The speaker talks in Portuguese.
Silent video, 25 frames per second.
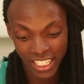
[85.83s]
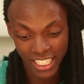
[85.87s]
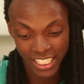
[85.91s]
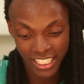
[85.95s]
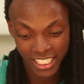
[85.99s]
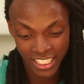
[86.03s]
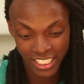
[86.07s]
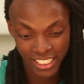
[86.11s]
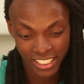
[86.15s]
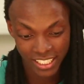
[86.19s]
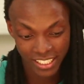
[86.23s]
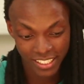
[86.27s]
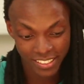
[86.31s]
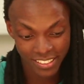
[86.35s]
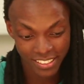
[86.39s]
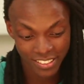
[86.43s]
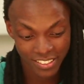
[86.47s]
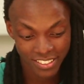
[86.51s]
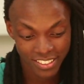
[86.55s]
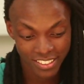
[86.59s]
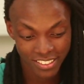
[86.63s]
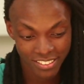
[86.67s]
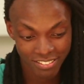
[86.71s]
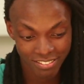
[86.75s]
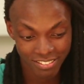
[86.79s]
E
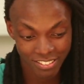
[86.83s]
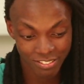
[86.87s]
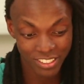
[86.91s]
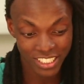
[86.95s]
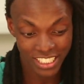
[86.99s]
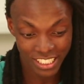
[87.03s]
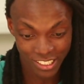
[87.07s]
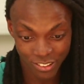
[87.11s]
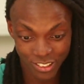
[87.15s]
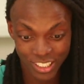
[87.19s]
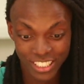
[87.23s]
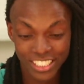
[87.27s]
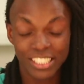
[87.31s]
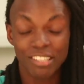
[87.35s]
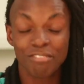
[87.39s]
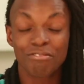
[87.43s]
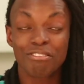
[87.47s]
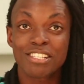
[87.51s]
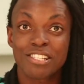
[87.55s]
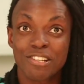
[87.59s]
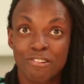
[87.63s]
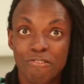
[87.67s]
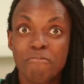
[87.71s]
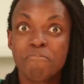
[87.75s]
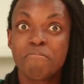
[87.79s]
se vocês conseguirem
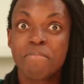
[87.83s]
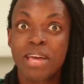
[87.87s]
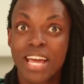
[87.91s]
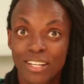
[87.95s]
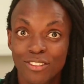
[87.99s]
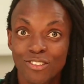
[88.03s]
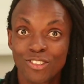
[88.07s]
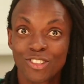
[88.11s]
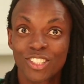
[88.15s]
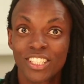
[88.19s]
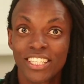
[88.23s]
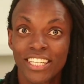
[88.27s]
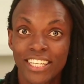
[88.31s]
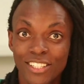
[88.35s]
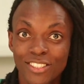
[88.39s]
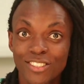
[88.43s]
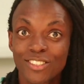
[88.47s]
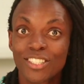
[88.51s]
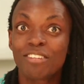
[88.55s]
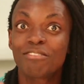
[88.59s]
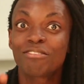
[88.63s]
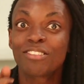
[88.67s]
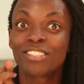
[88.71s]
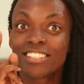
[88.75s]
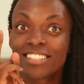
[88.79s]
fazer com menos que
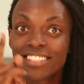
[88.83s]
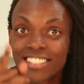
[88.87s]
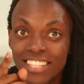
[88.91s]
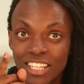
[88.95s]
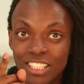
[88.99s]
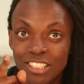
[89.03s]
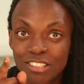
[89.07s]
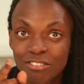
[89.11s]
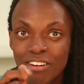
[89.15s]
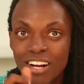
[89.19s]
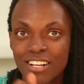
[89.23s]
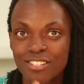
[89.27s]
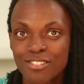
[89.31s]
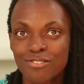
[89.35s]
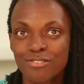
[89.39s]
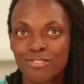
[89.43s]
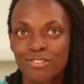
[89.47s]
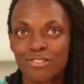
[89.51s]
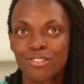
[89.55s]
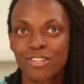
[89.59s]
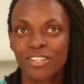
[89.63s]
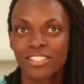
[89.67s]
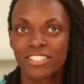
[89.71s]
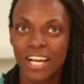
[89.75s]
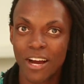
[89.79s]
isso, aí vocês façam um
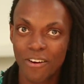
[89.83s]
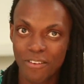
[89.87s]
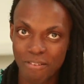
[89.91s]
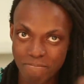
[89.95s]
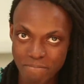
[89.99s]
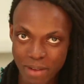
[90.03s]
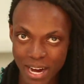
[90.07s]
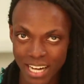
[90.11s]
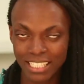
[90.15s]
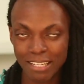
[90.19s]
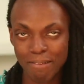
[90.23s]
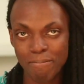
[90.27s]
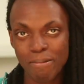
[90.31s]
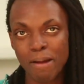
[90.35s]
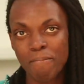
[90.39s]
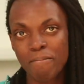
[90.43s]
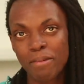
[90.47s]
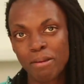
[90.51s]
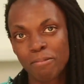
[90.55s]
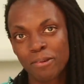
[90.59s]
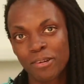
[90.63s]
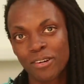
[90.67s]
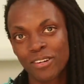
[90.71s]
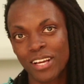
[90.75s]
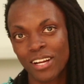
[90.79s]
tutorial e manda para
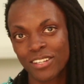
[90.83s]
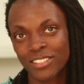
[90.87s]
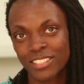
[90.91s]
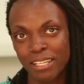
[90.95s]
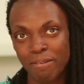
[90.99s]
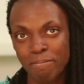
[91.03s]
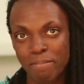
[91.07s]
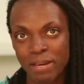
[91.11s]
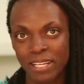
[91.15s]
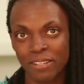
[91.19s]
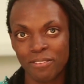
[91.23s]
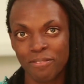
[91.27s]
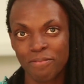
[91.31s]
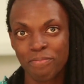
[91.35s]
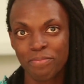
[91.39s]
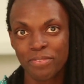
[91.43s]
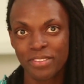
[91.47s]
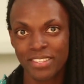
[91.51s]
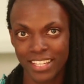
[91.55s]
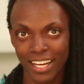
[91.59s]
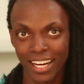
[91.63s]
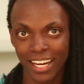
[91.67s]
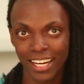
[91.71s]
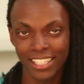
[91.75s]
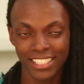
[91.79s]
mim porque eu quero saber,
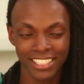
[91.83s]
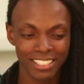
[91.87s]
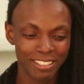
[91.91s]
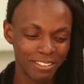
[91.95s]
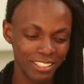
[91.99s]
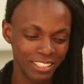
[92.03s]
tá?